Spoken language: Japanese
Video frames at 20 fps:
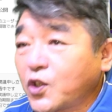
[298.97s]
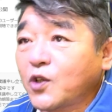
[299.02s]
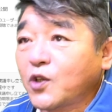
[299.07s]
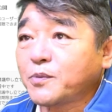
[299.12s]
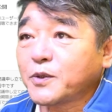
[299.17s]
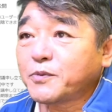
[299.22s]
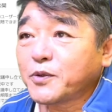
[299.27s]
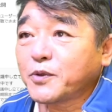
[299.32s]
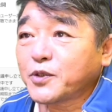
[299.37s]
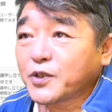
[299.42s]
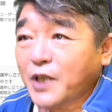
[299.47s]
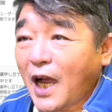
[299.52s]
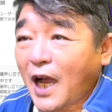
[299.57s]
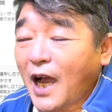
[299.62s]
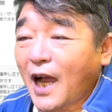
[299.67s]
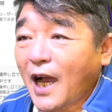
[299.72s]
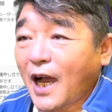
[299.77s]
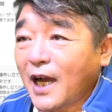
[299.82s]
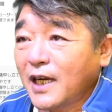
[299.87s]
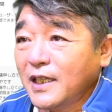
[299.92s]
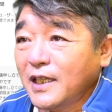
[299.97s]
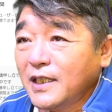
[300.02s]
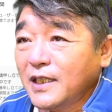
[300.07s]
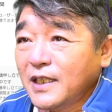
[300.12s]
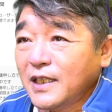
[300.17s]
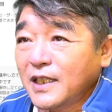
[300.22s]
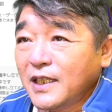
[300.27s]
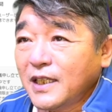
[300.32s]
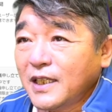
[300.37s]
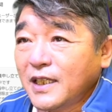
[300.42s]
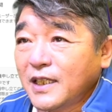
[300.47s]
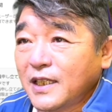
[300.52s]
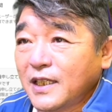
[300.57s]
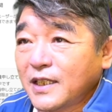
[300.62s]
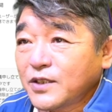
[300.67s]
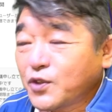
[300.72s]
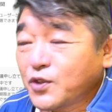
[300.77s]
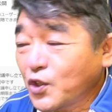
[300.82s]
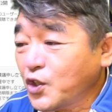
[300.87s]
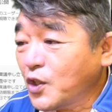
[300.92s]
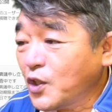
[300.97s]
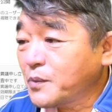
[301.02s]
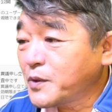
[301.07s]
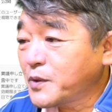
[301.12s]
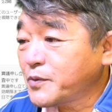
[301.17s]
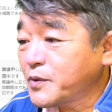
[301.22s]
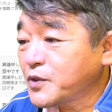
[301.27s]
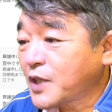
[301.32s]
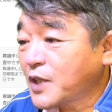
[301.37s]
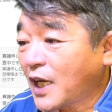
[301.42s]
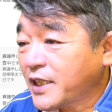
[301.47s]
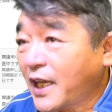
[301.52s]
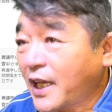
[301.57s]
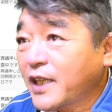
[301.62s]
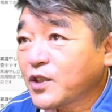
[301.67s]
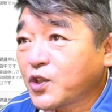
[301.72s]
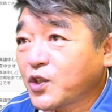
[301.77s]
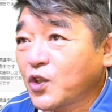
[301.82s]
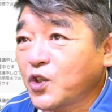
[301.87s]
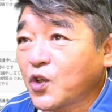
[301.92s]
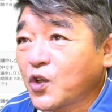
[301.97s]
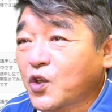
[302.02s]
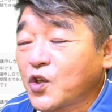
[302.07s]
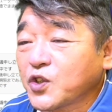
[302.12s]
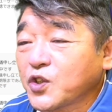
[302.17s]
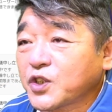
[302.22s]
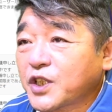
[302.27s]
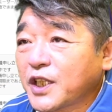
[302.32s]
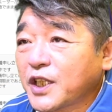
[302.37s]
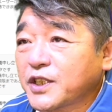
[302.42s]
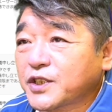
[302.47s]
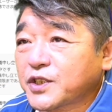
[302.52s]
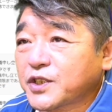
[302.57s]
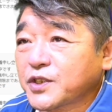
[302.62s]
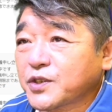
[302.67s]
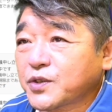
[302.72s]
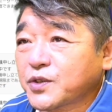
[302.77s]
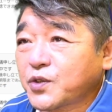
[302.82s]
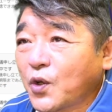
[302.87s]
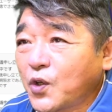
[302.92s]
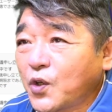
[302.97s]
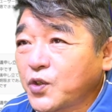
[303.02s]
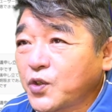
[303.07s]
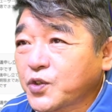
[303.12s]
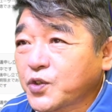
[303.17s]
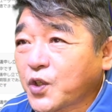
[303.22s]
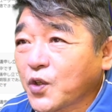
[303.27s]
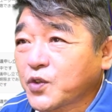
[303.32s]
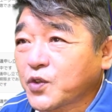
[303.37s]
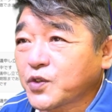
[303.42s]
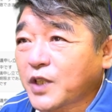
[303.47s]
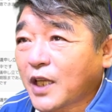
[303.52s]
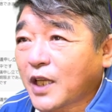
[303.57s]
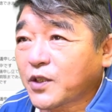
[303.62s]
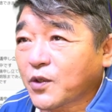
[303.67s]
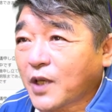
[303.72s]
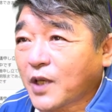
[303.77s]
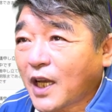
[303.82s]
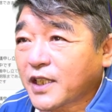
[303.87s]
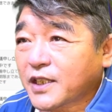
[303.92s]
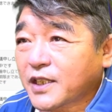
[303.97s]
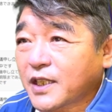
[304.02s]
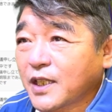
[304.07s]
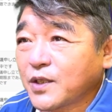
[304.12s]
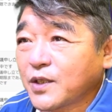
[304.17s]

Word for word: 部分がどの部分がね、どのコンテンツ、どういう曲なのかってい